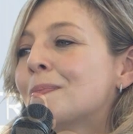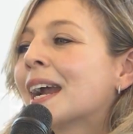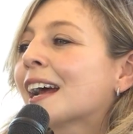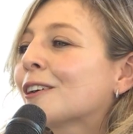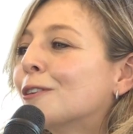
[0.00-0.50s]

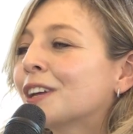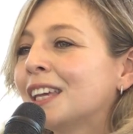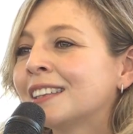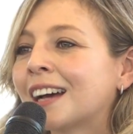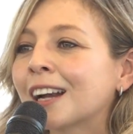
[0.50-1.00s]
para
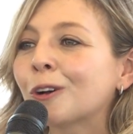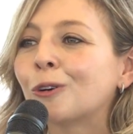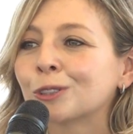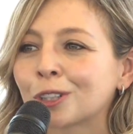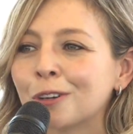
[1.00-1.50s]
conquistar
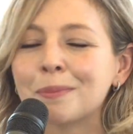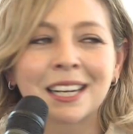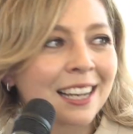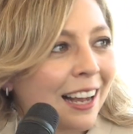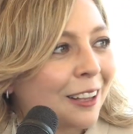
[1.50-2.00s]
otros
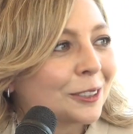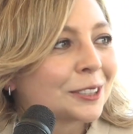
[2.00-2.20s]
mercados.